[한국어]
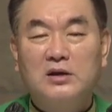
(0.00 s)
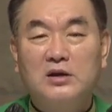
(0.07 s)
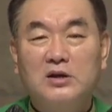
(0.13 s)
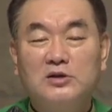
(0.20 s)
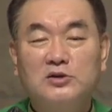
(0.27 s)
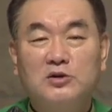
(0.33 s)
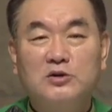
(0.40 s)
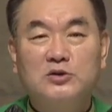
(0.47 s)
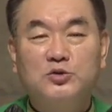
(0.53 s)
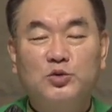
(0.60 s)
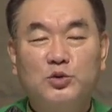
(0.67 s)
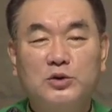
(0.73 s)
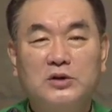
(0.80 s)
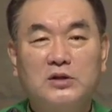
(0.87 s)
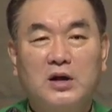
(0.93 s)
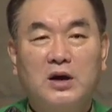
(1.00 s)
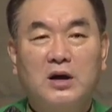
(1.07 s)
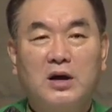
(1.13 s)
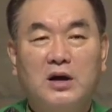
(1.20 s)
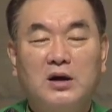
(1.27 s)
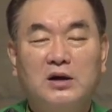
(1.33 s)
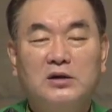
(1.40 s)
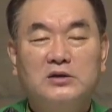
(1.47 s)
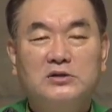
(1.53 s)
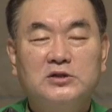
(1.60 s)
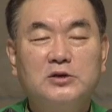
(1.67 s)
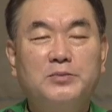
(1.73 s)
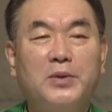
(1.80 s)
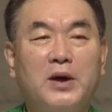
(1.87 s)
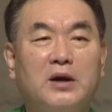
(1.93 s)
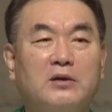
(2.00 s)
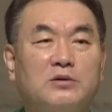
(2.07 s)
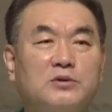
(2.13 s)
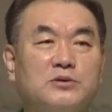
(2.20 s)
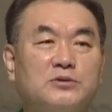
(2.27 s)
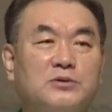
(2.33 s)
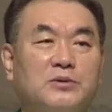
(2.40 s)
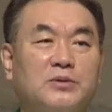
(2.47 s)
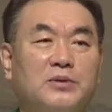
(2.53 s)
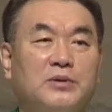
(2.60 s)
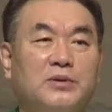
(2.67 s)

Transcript: 이리저리 쏠리다가 실패하는 거죠.